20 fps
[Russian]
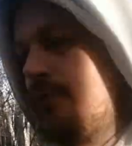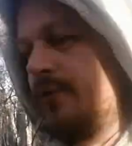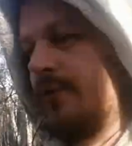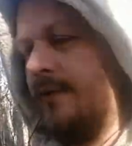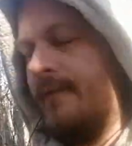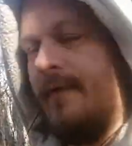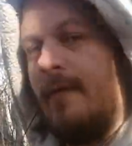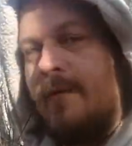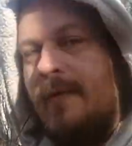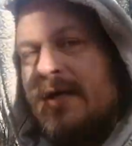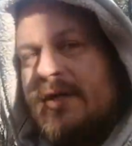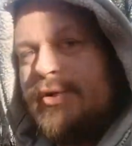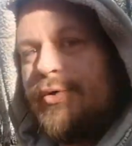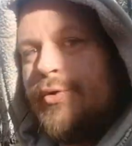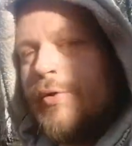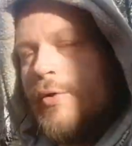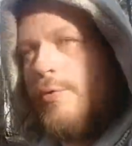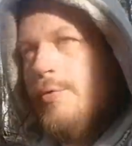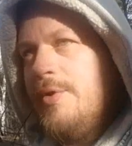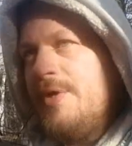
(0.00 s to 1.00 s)
какую-то
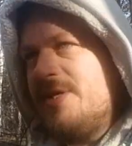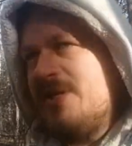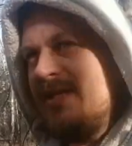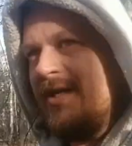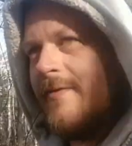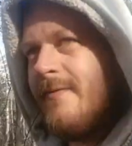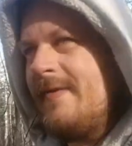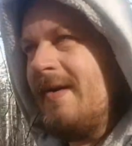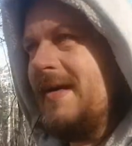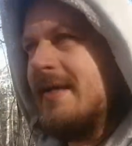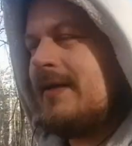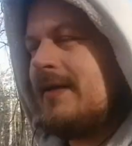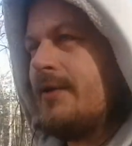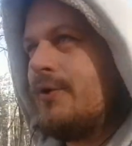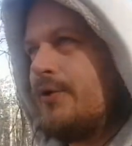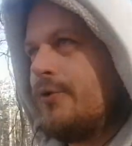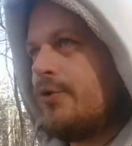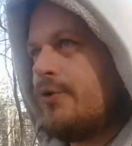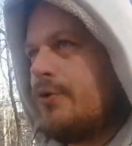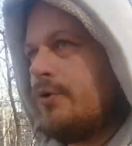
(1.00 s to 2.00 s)
информацию от людей скрывать,
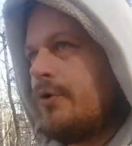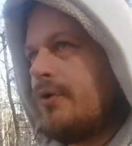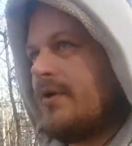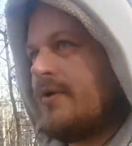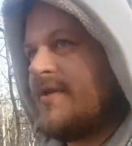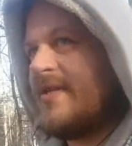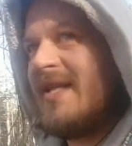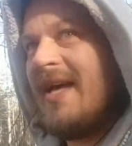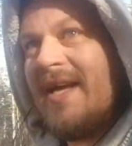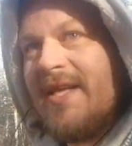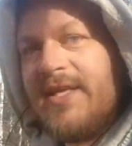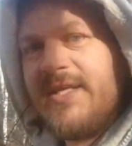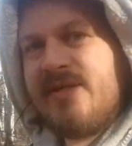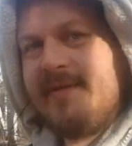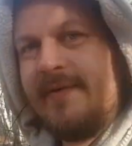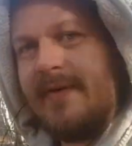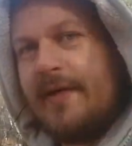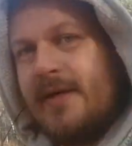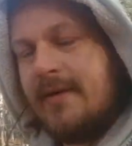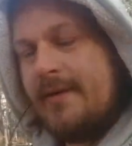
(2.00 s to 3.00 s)
еще что-то, знания
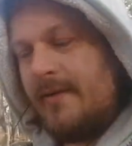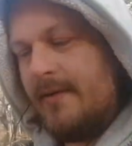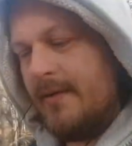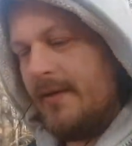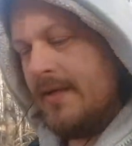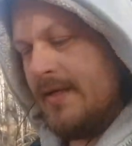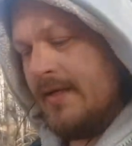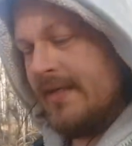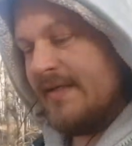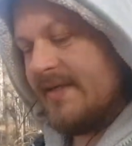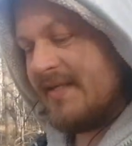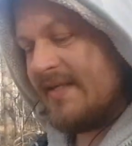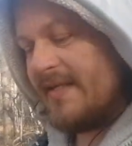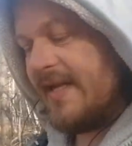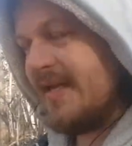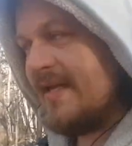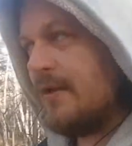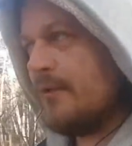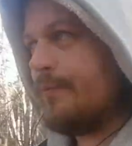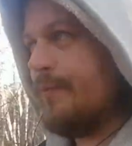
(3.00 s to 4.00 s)
свои.
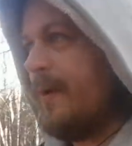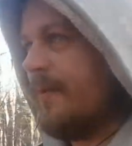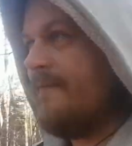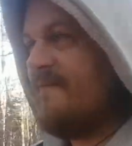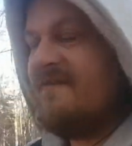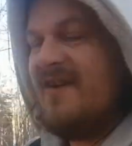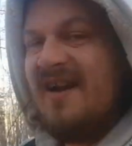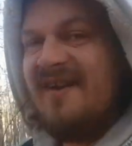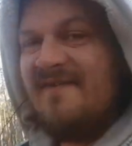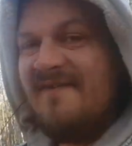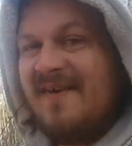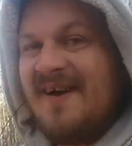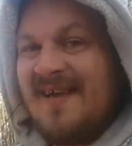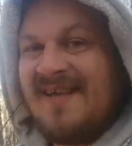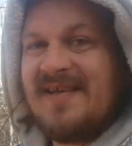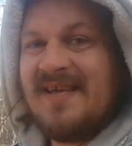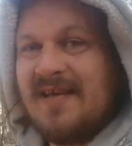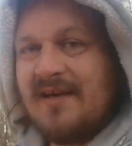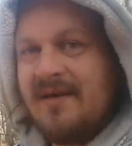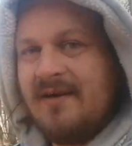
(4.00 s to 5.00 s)
Знания вот прям
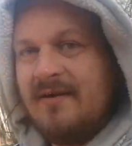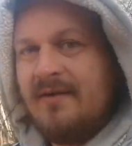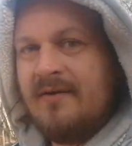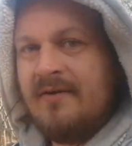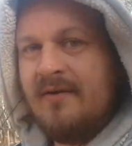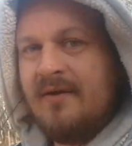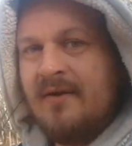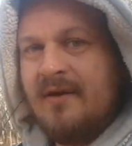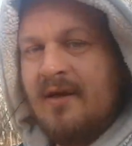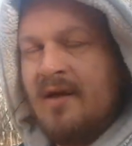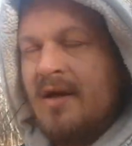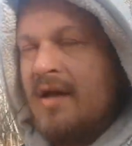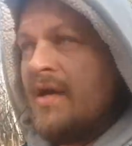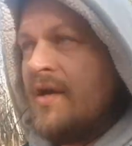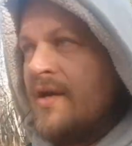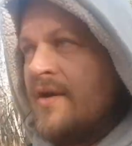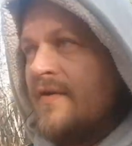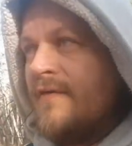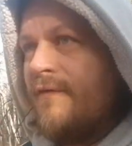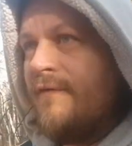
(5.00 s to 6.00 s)
выливайте их.
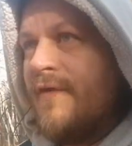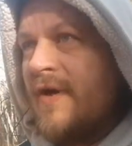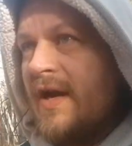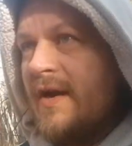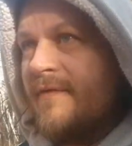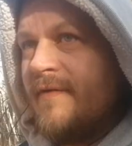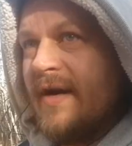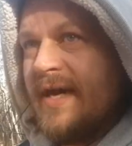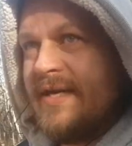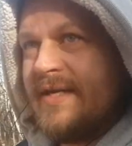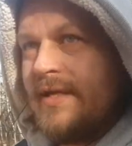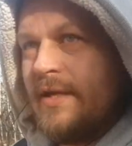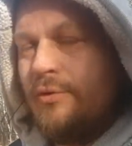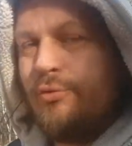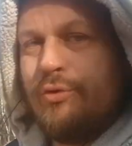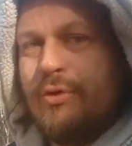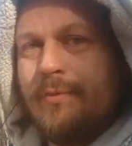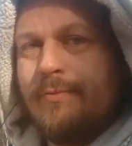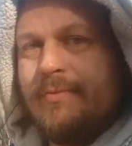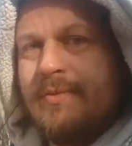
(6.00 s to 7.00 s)
Выливайте
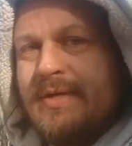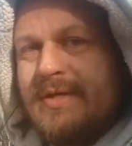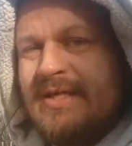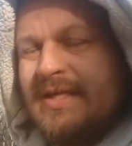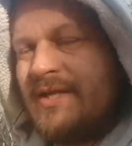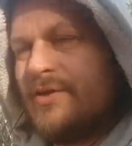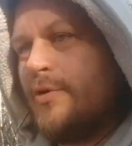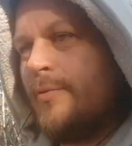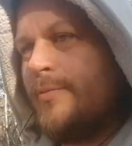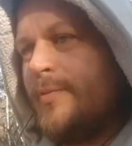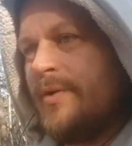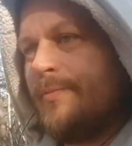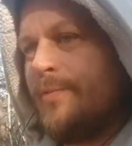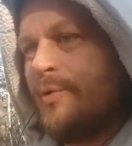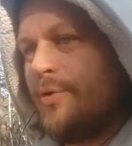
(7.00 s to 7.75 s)
людям, если особенно